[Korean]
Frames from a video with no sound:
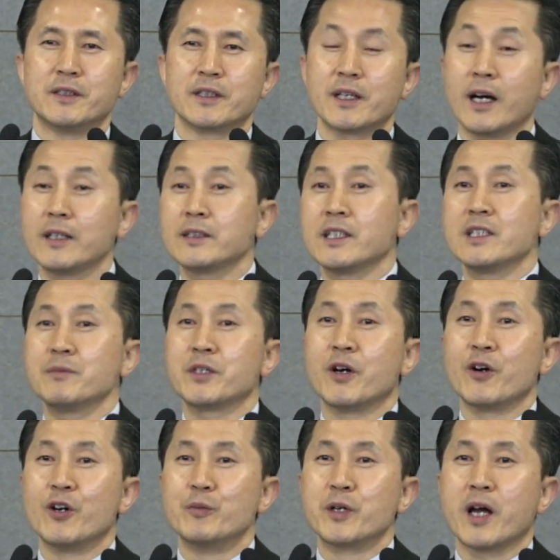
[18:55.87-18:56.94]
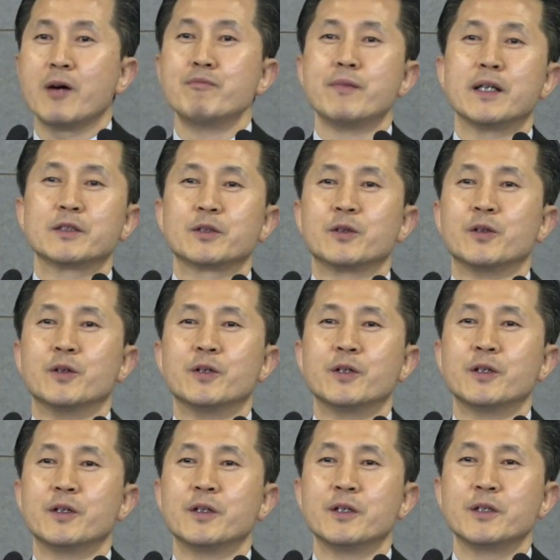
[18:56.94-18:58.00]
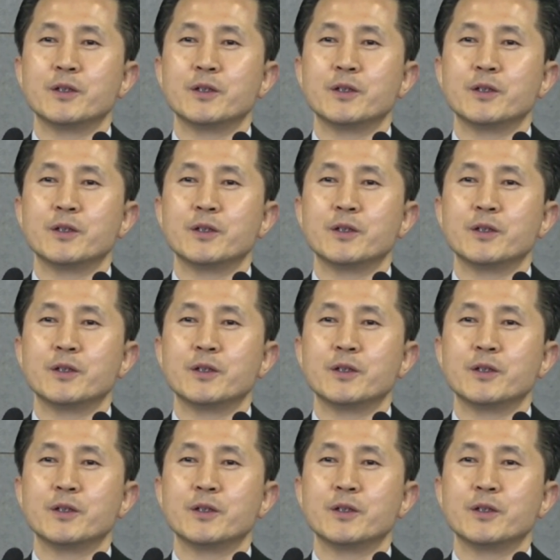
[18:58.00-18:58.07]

그러니까 하나님 경험을 한마디로